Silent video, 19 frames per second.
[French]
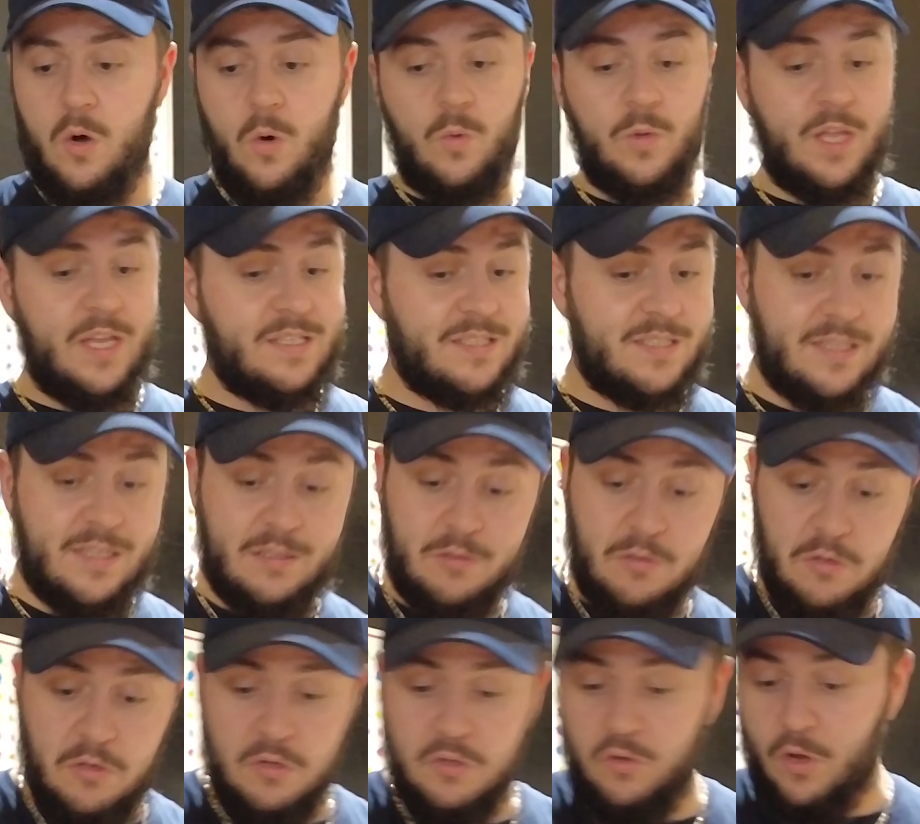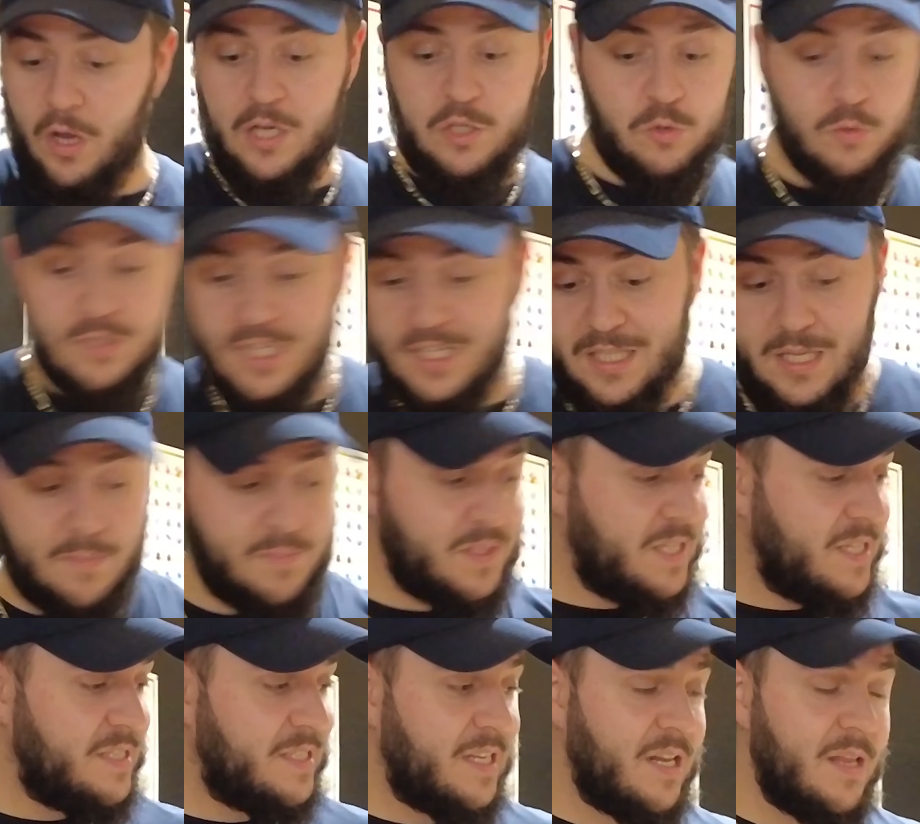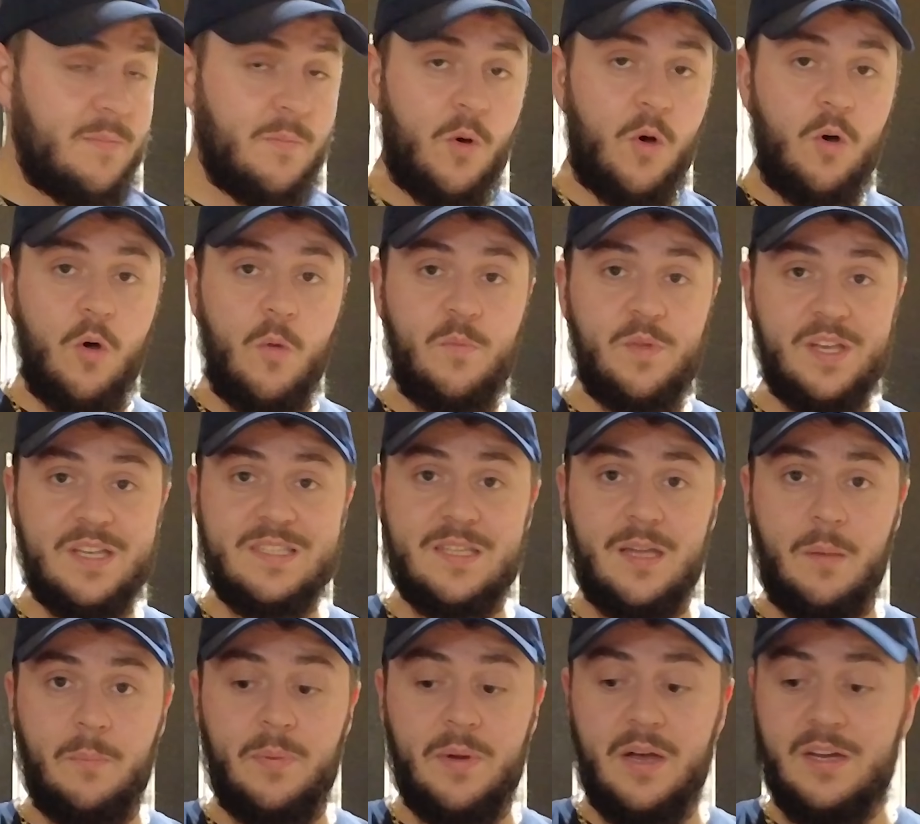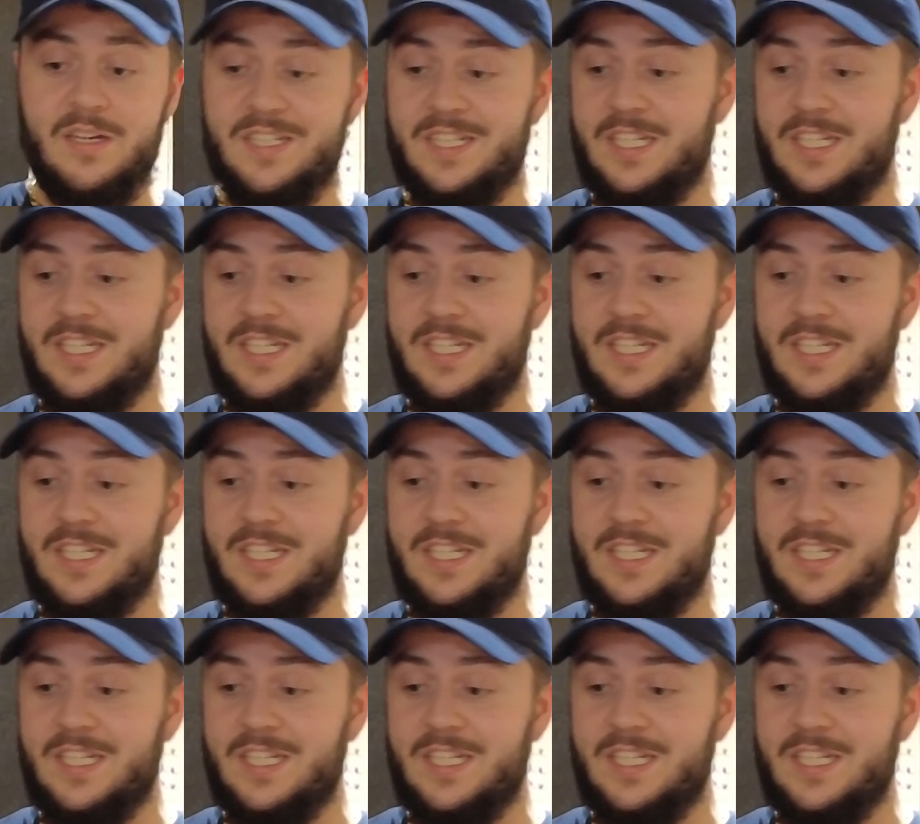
On a essayé de, rajouter des petits éléments bien sympas.